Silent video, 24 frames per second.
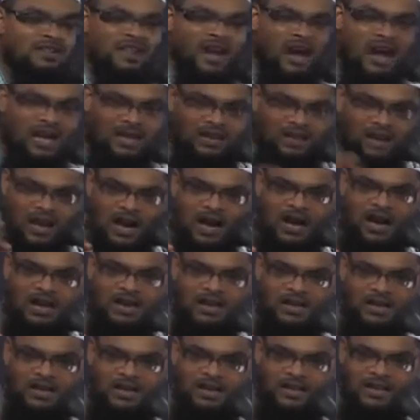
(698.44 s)
யா அல்லா
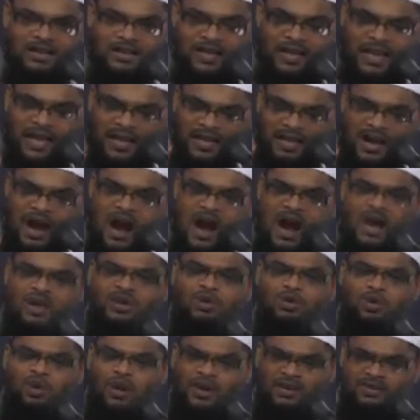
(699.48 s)
எனக்கு
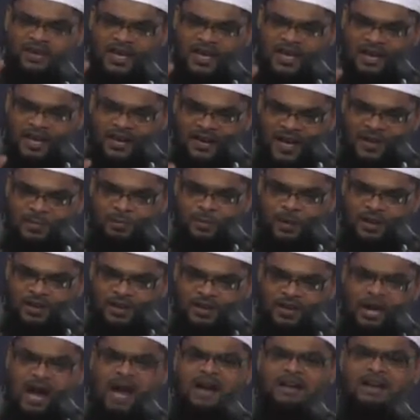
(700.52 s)
ஆண் குழந்தை
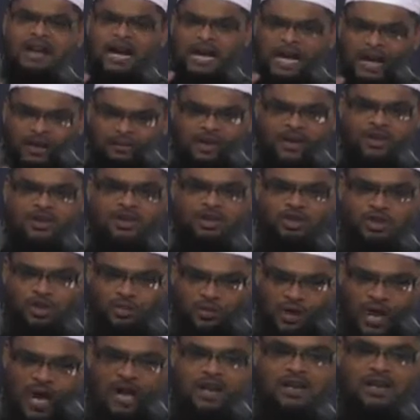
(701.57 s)
கிடைப்பதுதான் நல்லம் என்று
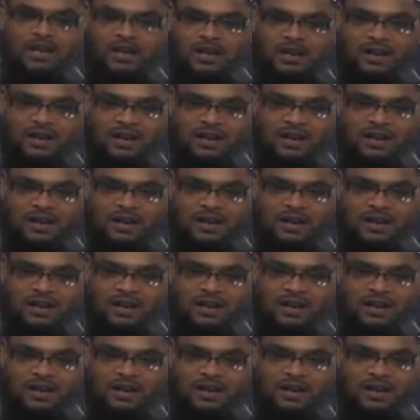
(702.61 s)
சொன்னால்